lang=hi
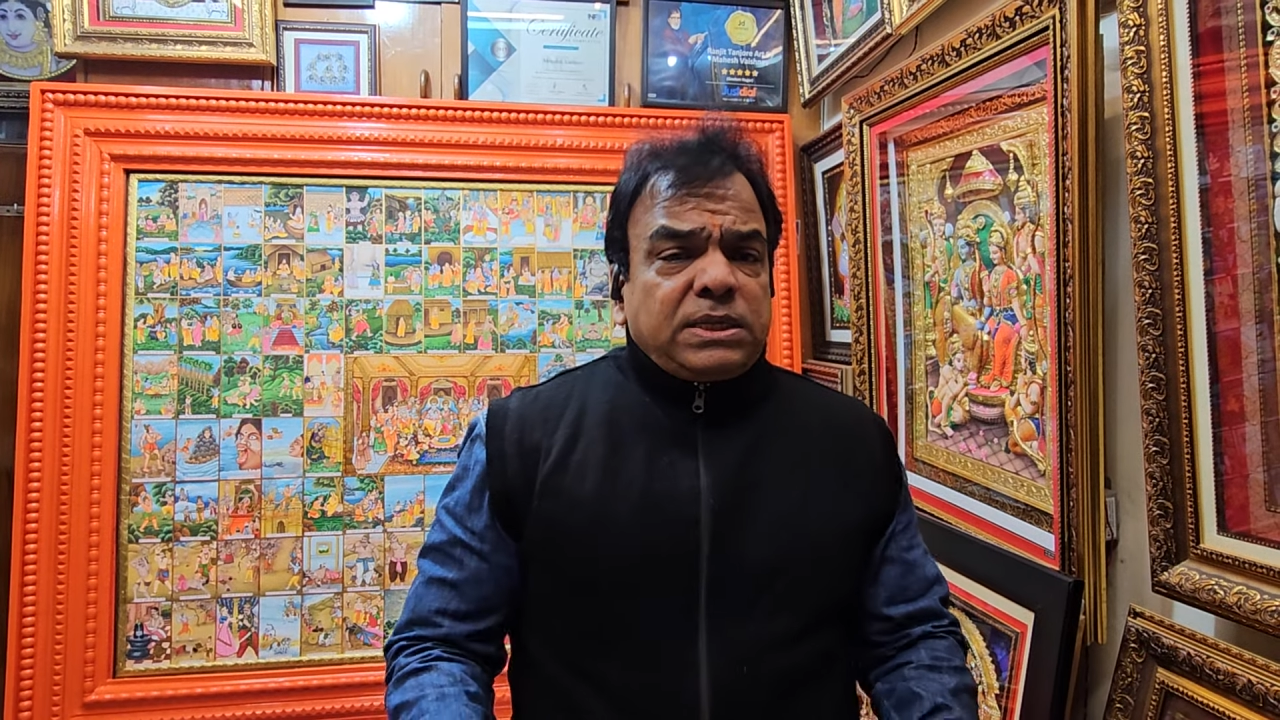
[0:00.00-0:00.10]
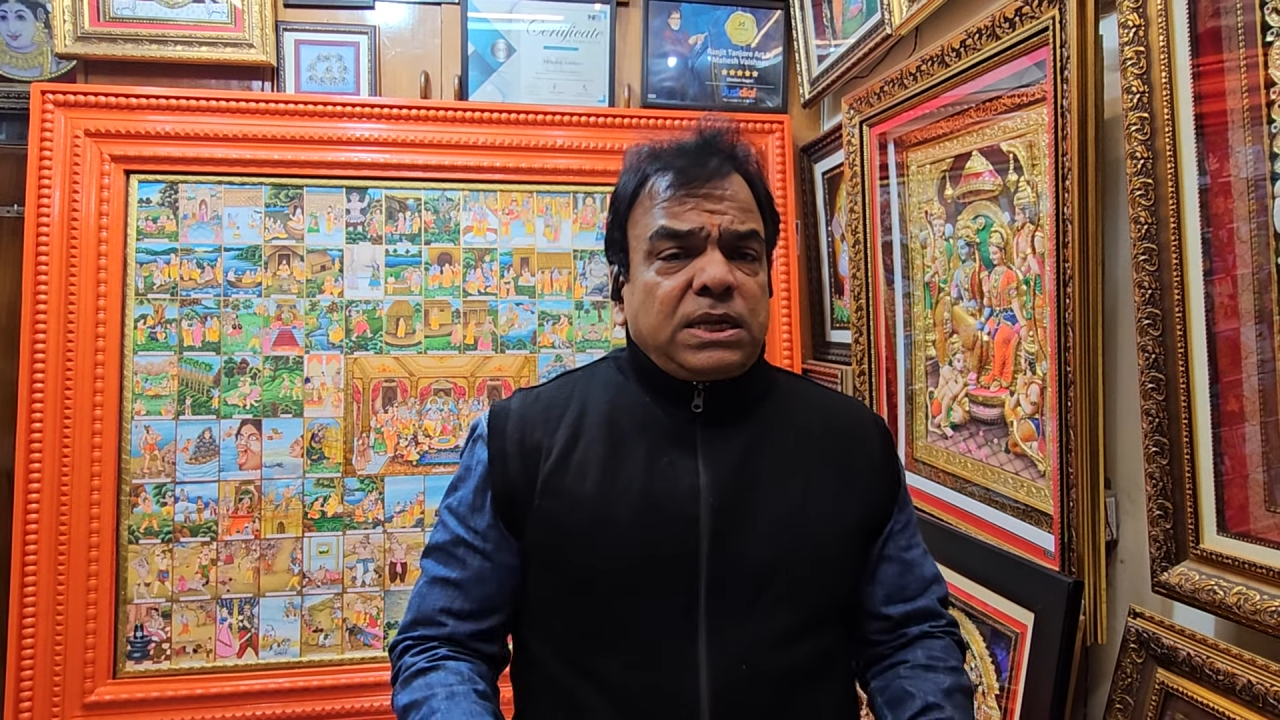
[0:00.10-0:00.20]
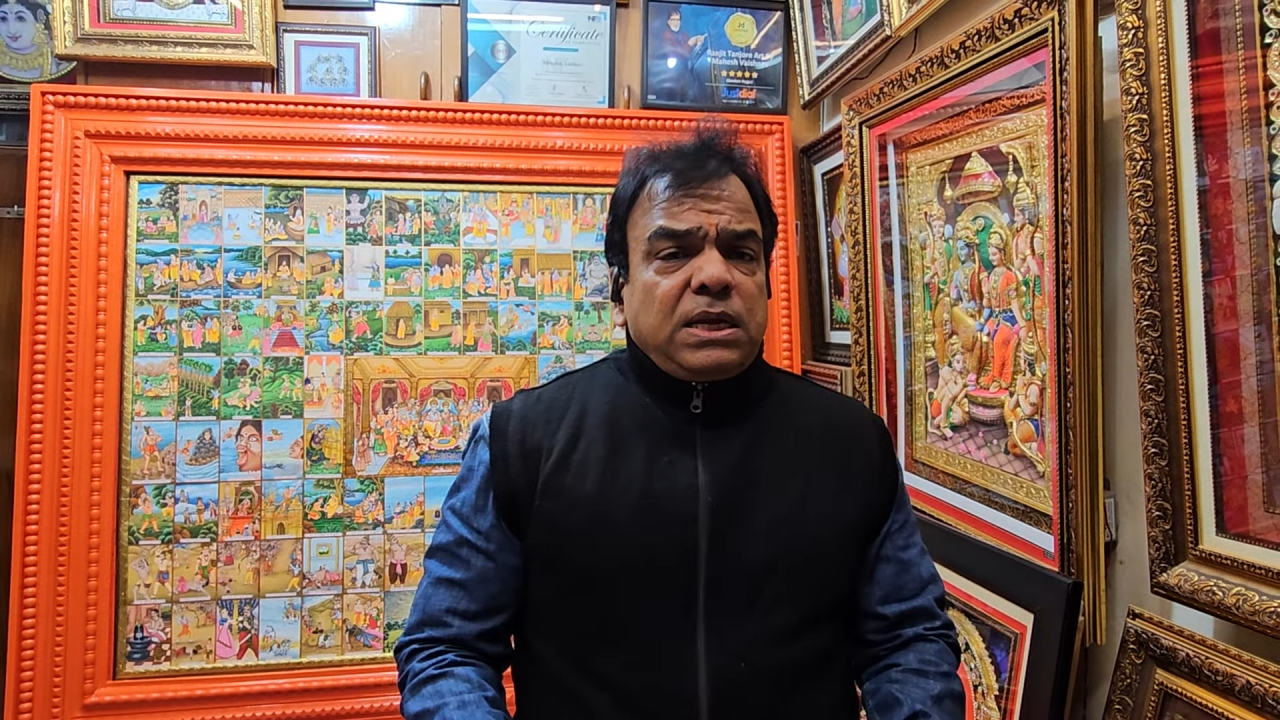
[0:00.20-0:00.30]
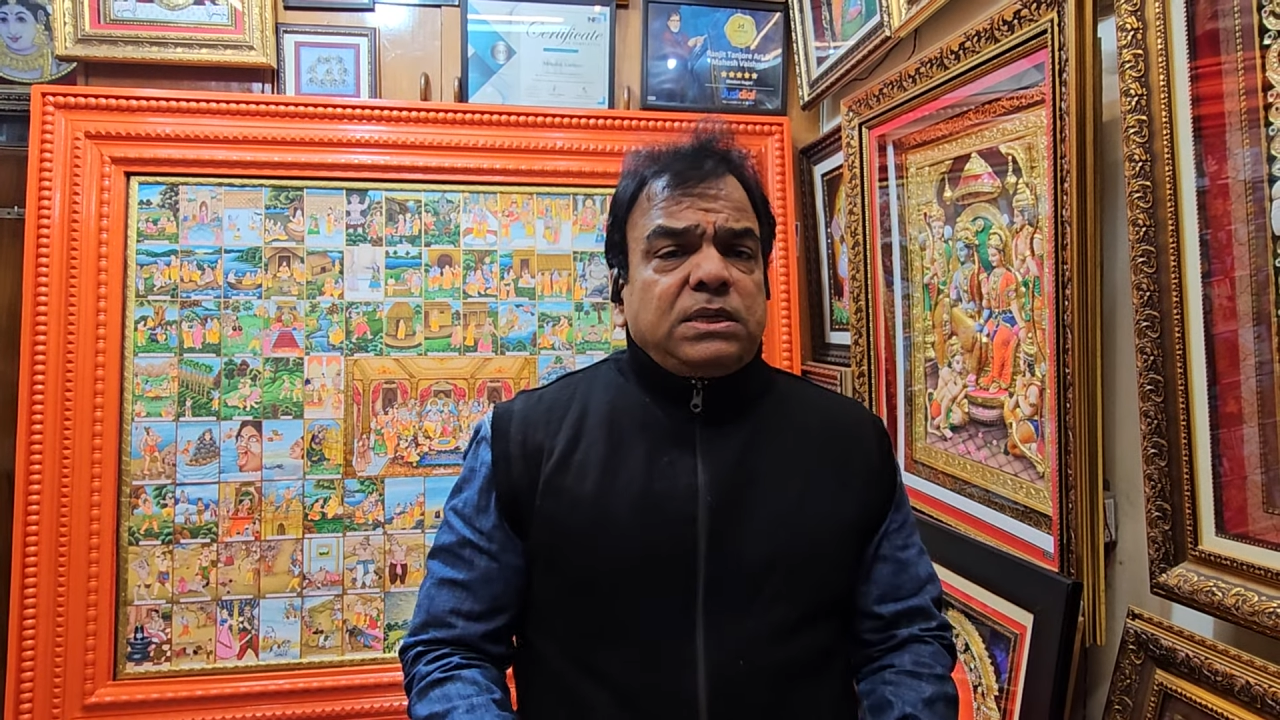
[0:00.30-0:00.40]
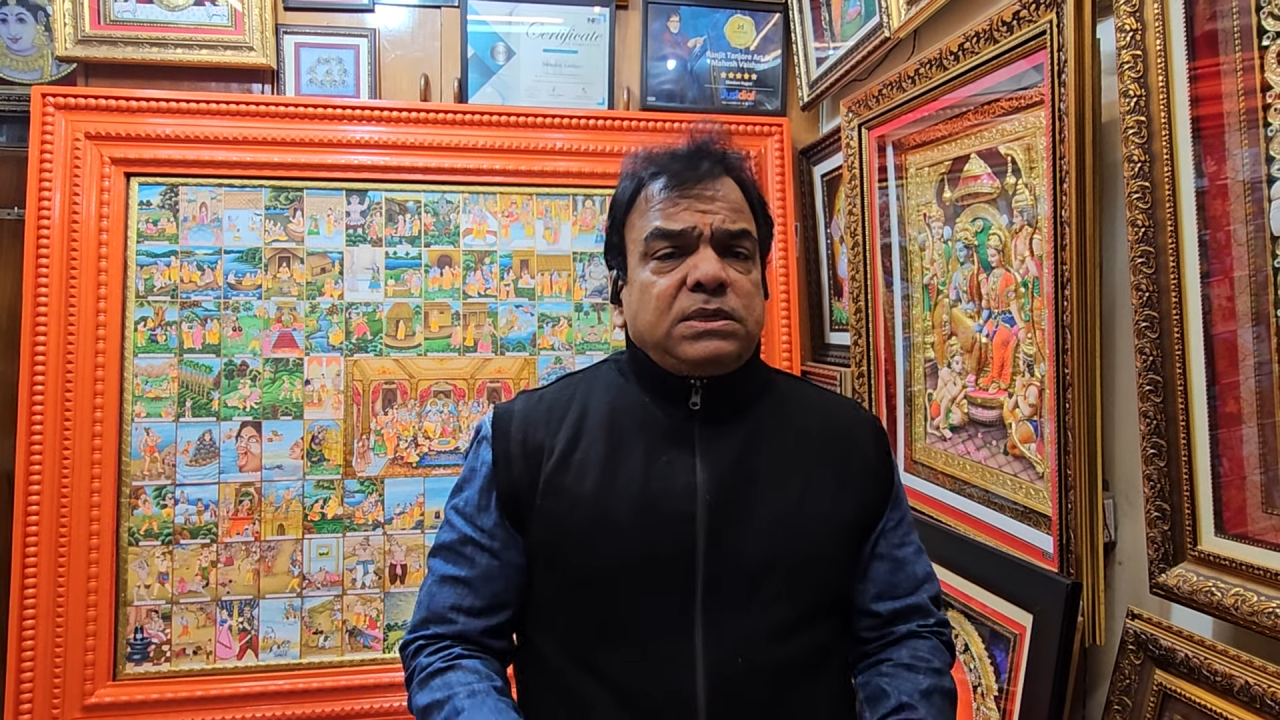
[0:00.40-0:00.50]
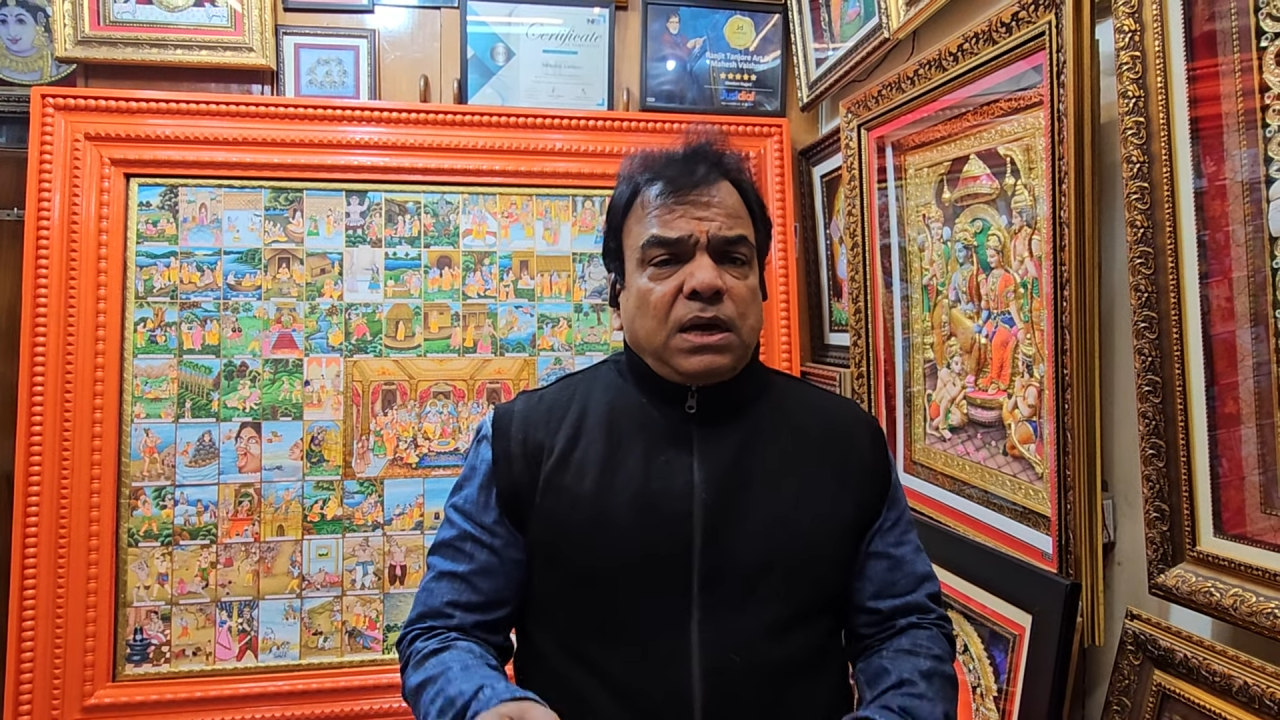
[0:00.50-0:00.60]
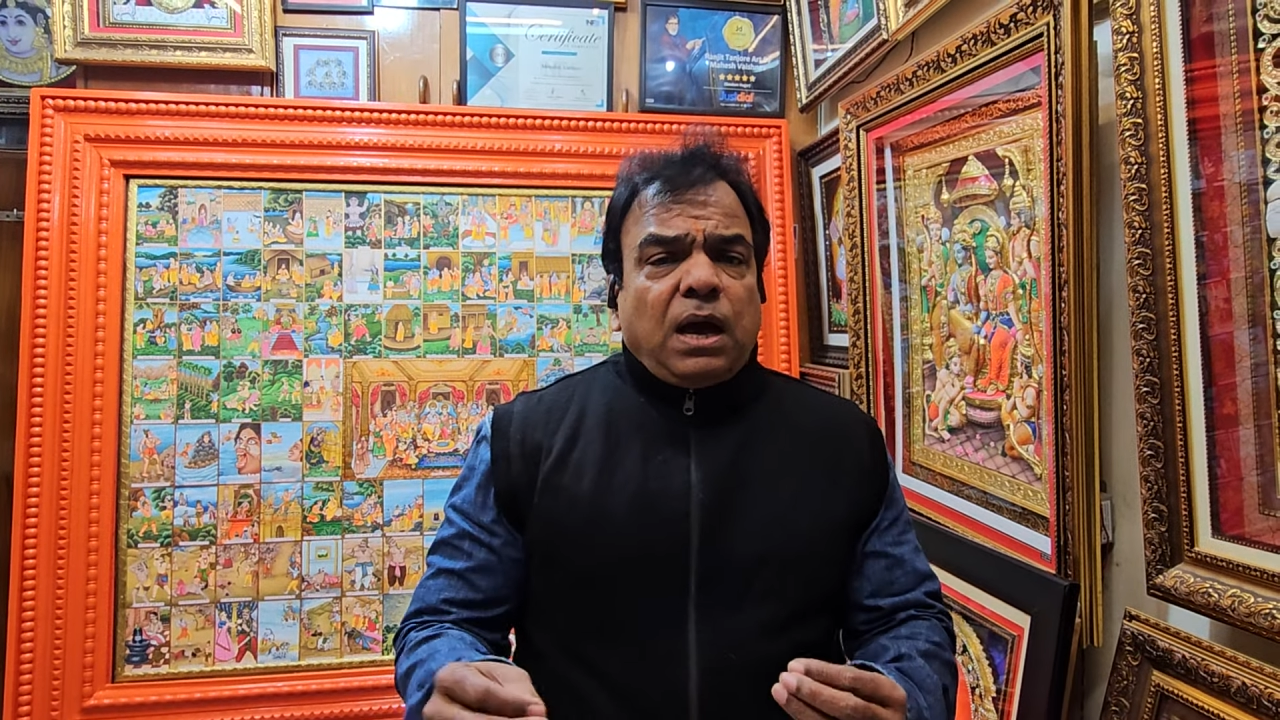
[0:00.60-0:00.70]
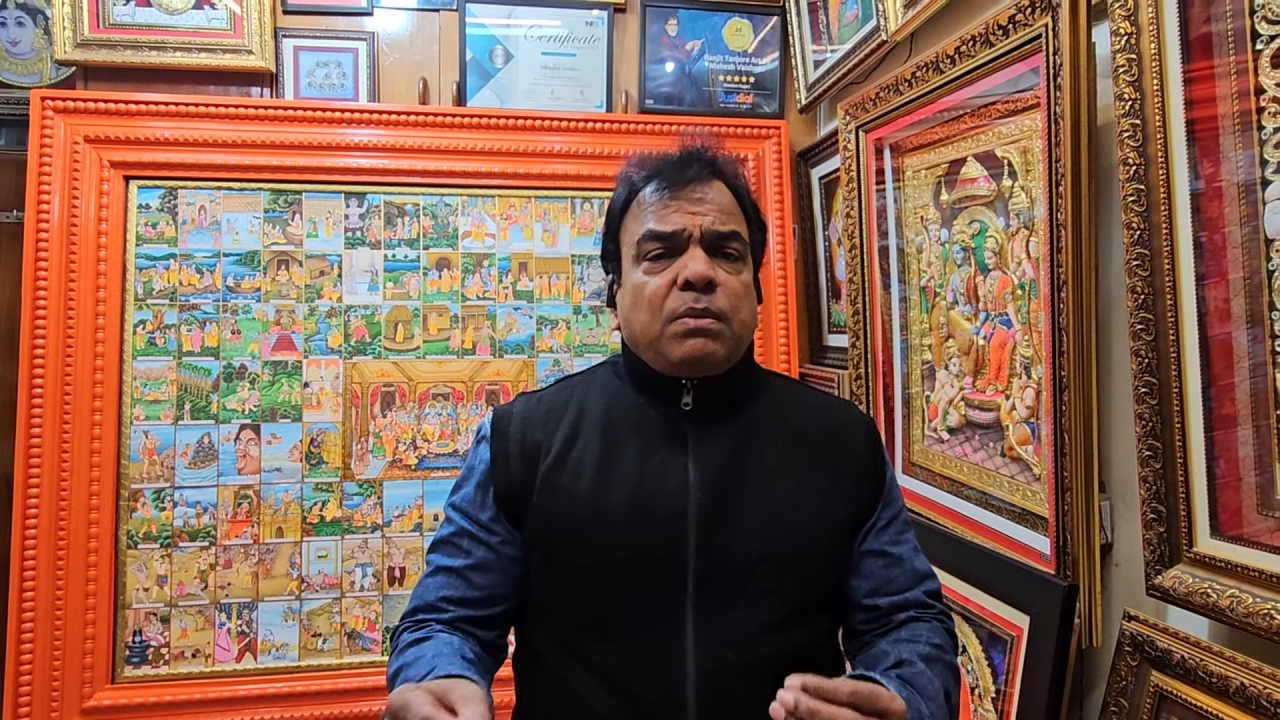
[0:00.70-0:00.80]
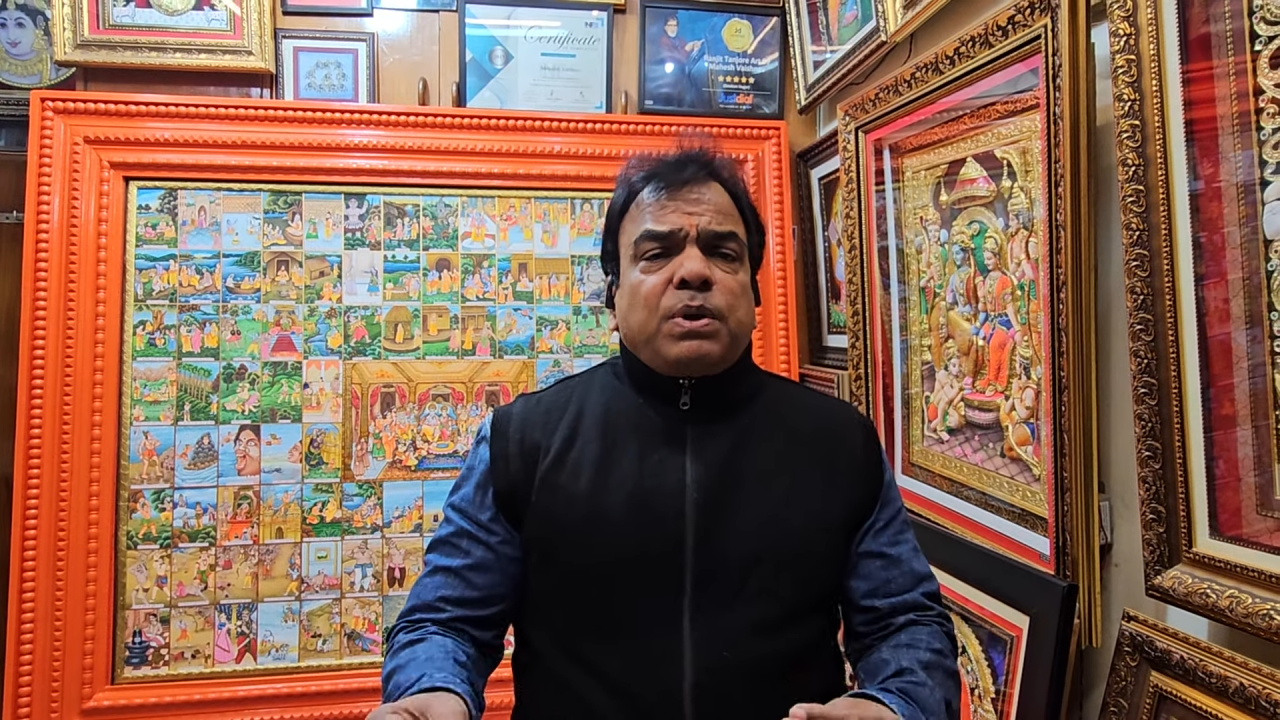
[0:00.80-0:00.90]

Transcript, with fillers: स्केच चार